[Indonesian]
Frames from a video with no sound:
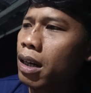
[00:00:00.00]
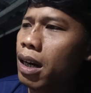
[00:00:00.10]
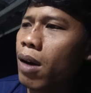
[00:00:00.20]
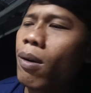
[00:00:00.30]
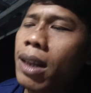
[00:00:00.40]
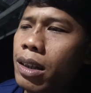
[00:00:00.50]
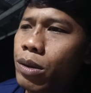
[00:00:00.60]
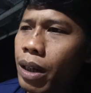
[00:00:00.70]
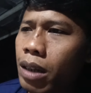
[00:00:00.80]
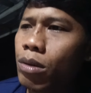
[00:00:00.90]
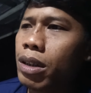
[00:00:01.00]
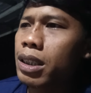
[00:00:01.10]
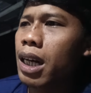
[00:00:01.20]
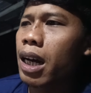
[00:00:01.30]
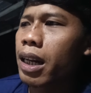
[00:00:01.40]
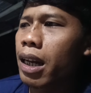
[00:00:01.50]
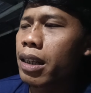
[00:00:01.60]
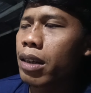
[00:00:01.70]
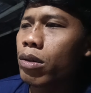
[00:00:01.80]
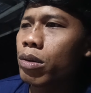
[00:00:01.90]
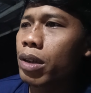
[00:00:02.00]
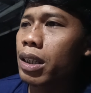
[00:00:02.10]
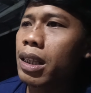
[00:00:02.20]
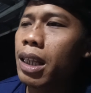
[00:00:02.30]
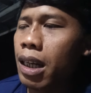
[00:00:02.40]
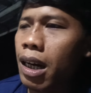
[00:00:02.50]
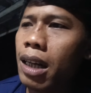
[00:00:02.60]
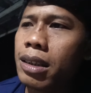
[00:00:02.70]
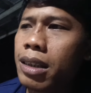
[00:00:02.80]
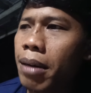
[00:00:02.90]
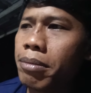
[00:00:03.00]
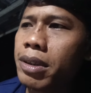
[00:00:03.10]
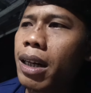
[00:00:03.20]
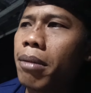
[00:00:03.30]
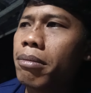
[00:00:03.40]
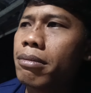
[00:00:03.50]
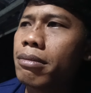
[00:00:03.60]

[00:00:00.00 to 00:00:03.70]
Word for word: perawatan cuek itu kesehariannya itu ketika jam-jam